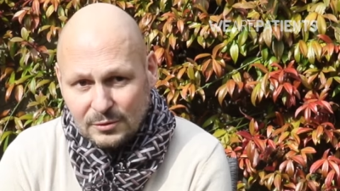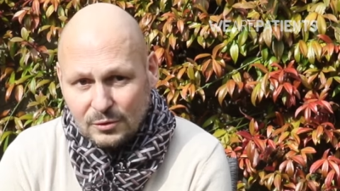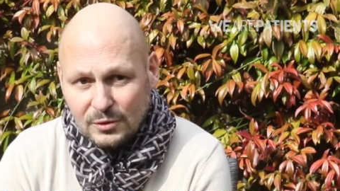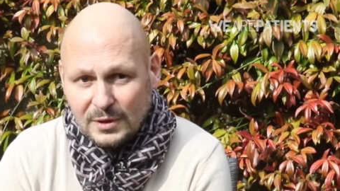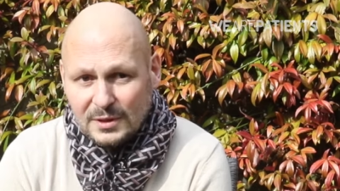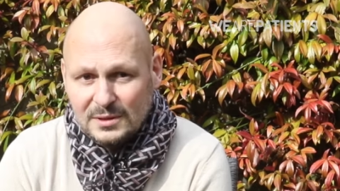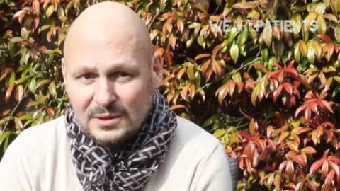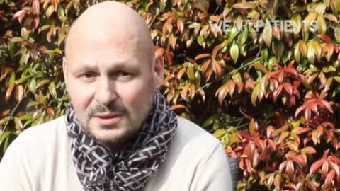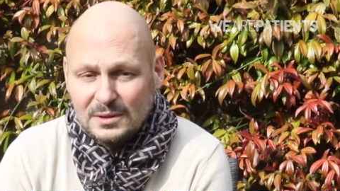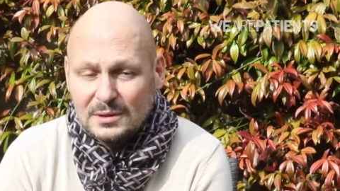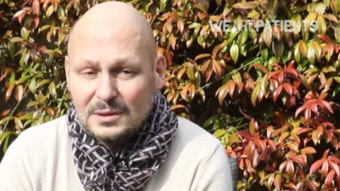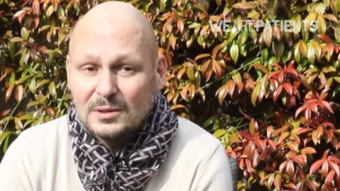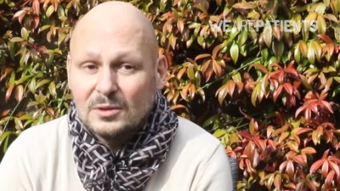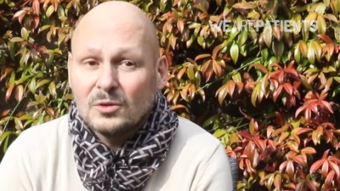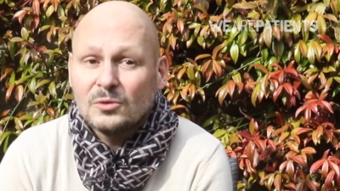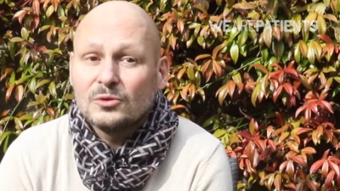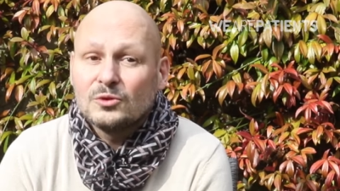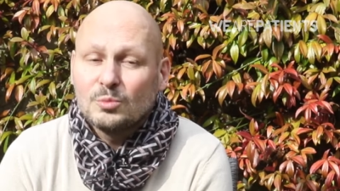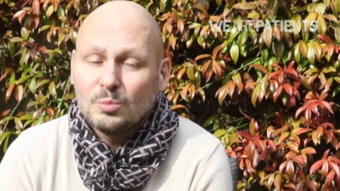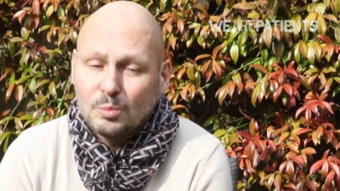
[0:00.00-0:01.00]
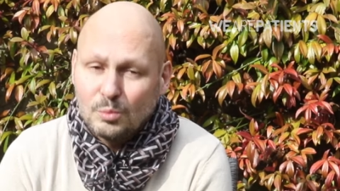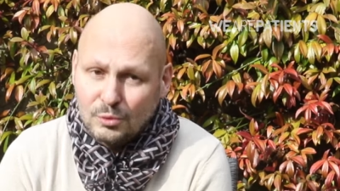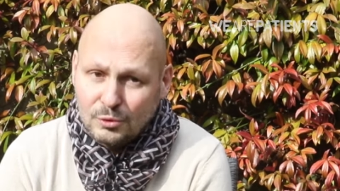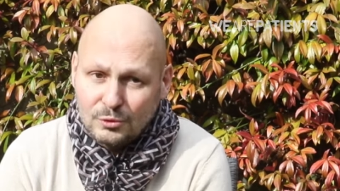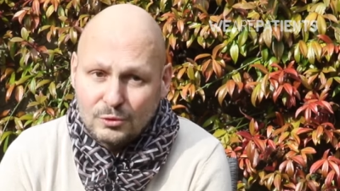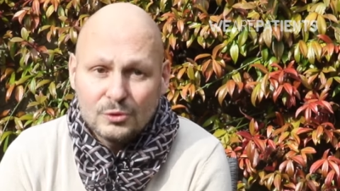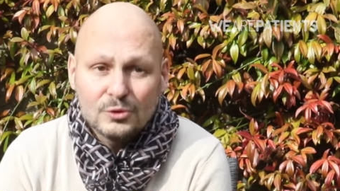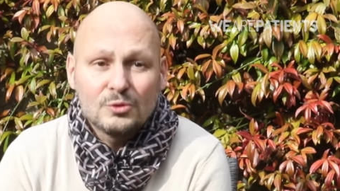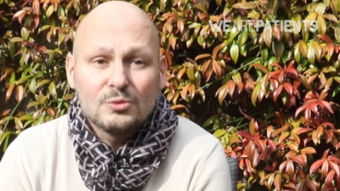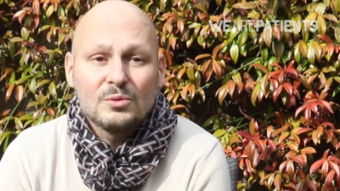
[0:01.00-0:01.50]
ne nécessitant
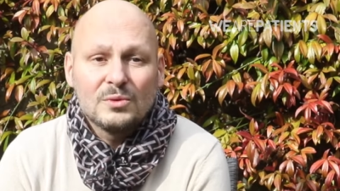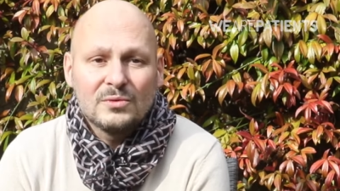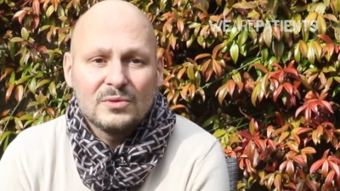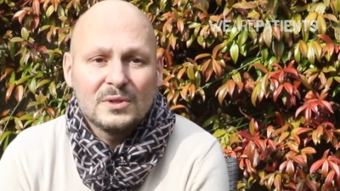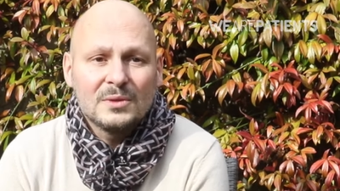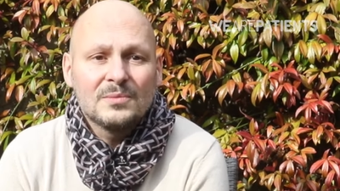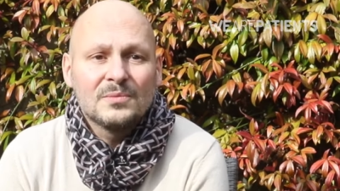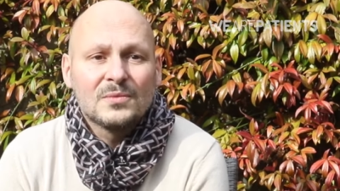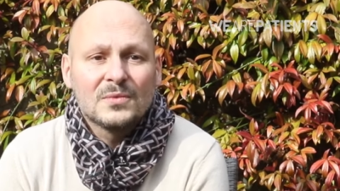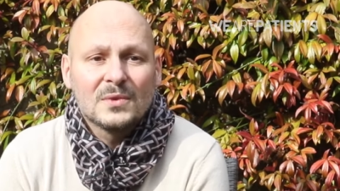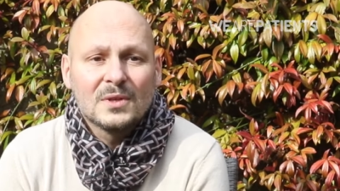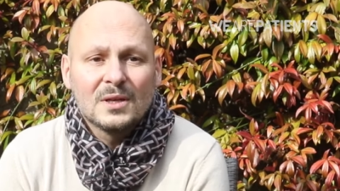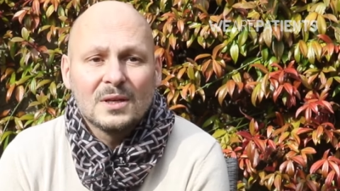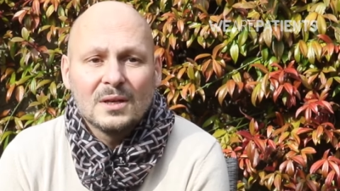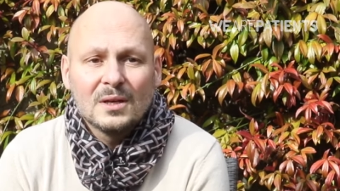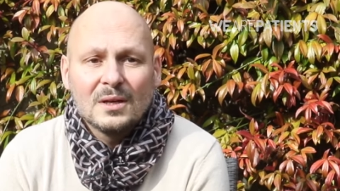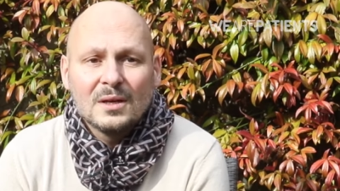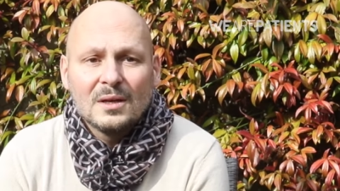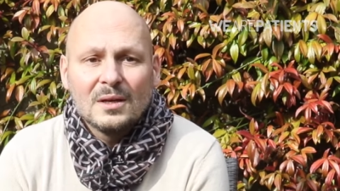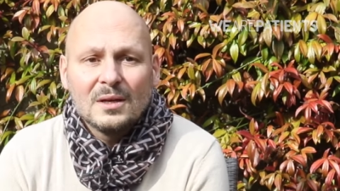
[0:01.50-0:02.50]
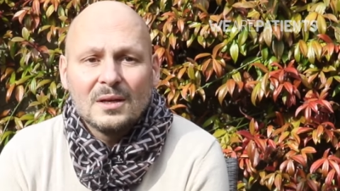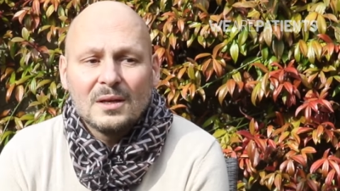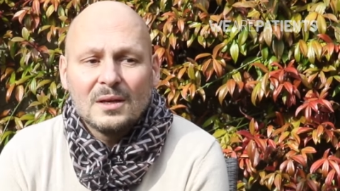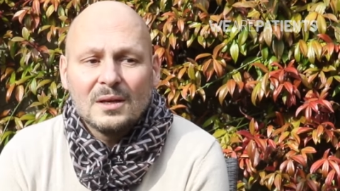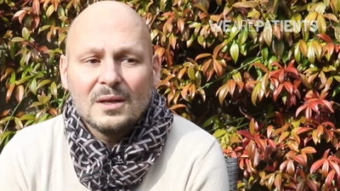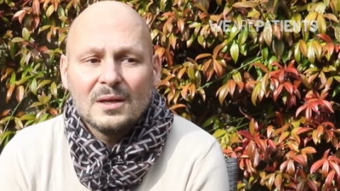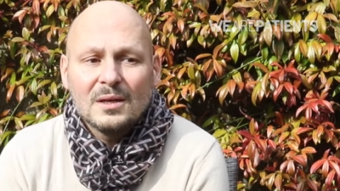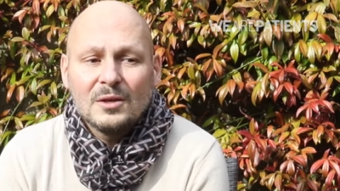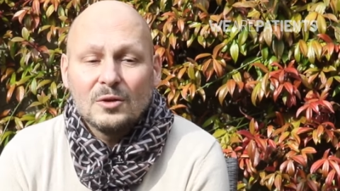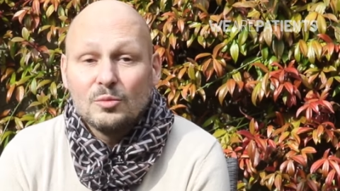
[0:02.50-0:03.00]
plus de suivi.
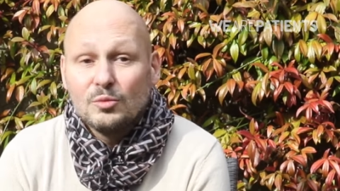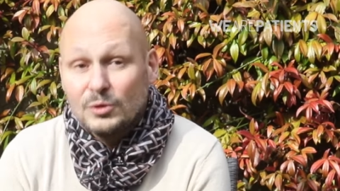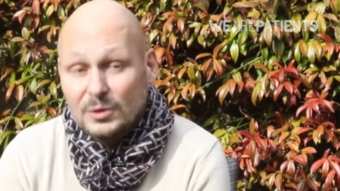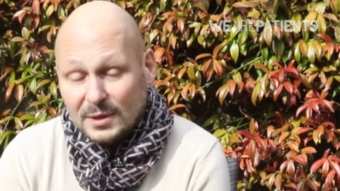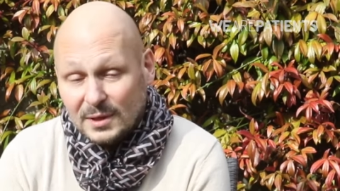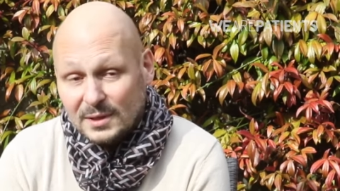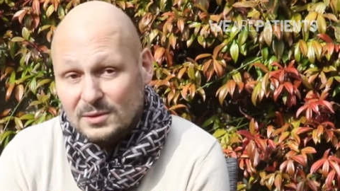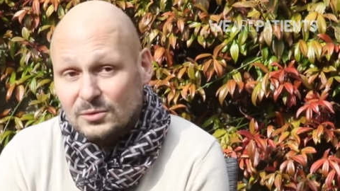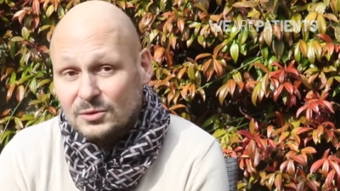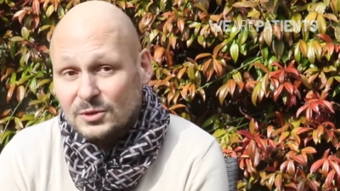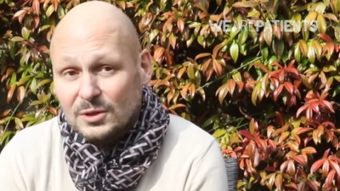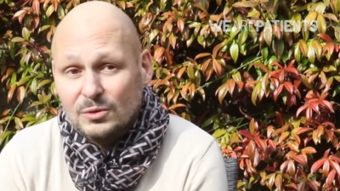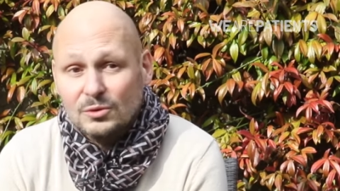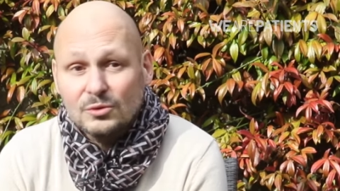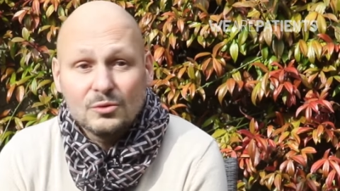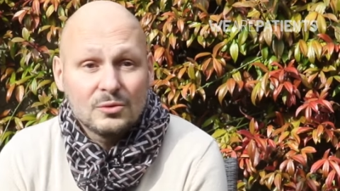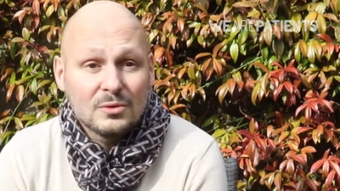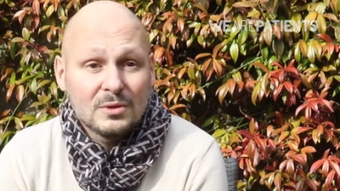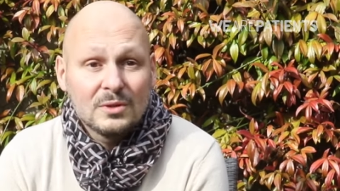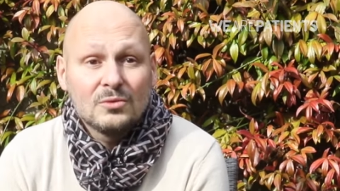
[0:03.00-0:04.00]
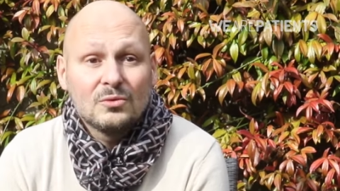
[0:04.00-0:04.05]
Et au bout de 13 ans, j'ai rechuté